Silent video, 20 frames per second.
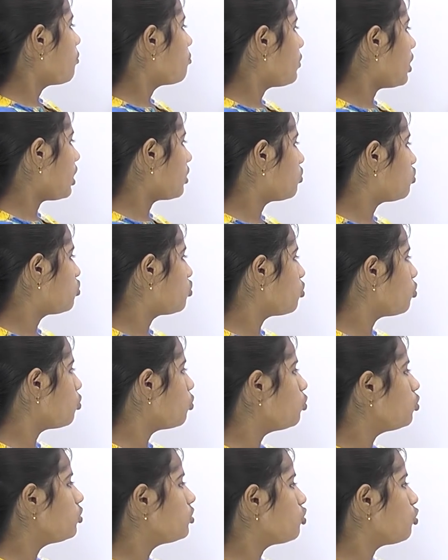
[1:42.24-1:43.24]
প্লাস টু
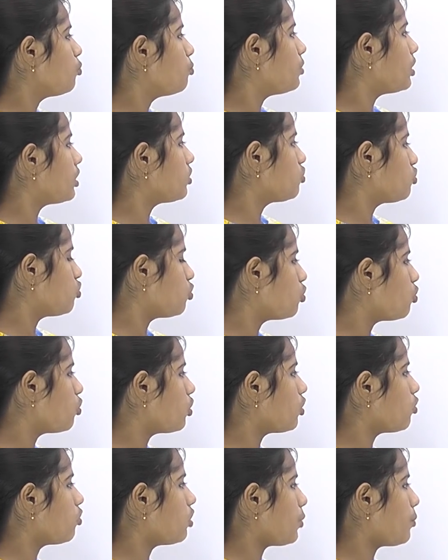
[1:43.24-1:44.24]
টু প্লাস টু
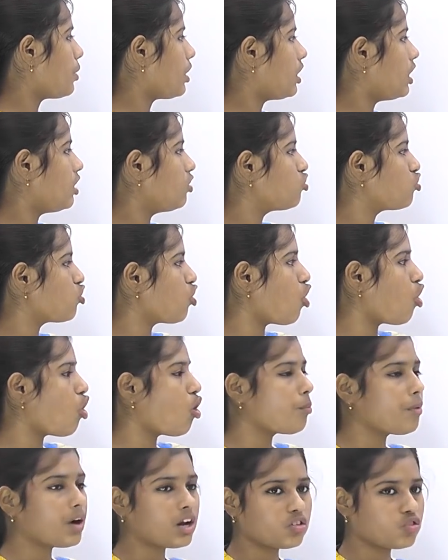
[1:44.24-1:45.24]
করে করে আমি এখানে
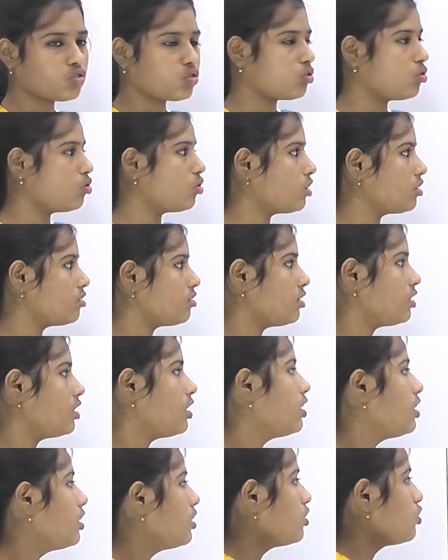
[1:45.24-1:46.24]
ছবার যোগ করেছি
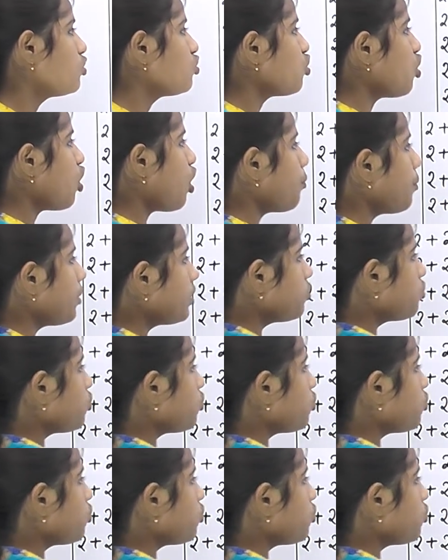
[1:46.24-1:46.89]
ছবার